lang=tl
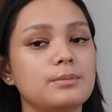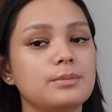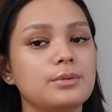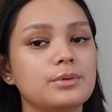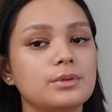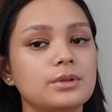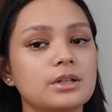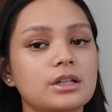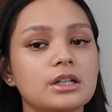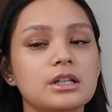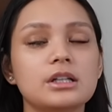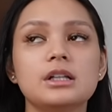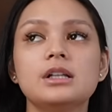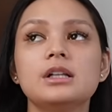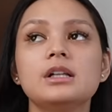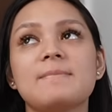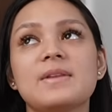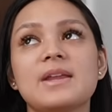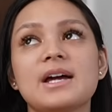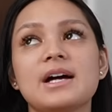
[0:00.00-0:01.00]
poodle
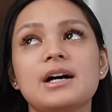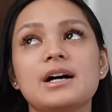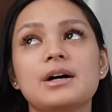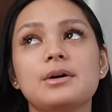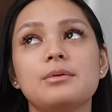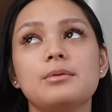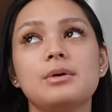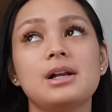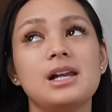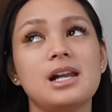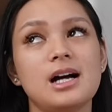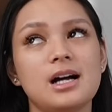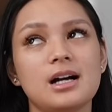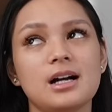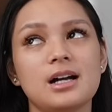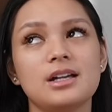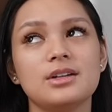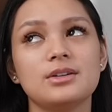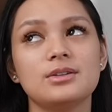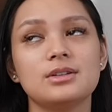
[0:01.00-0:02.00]
na wala
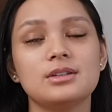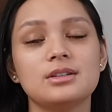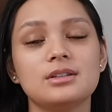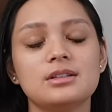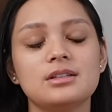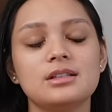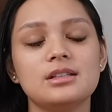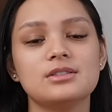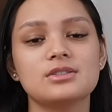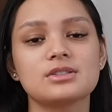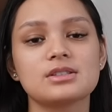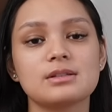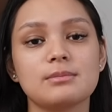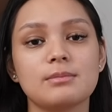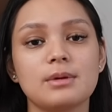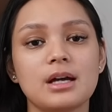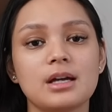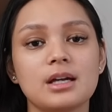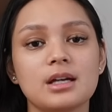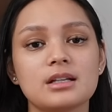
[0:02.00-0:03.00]
ngayon dito sa
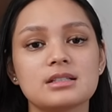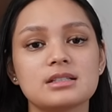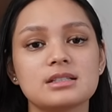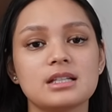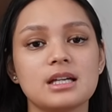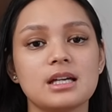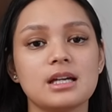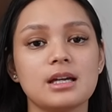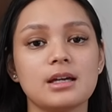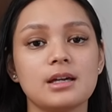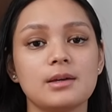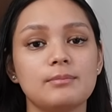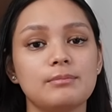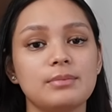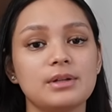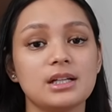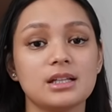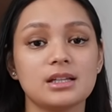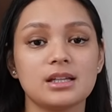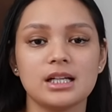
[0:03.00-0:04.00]
bahay kasi
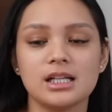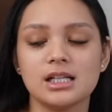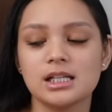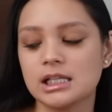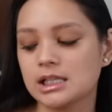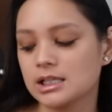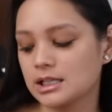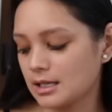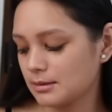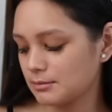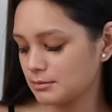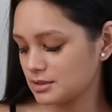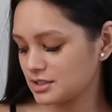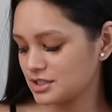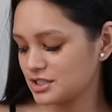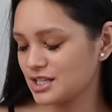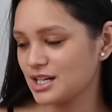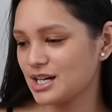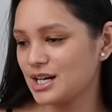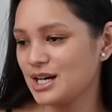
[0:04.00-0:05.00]
pinatraining namin
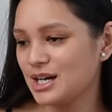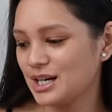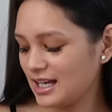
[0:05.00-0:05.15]
siya.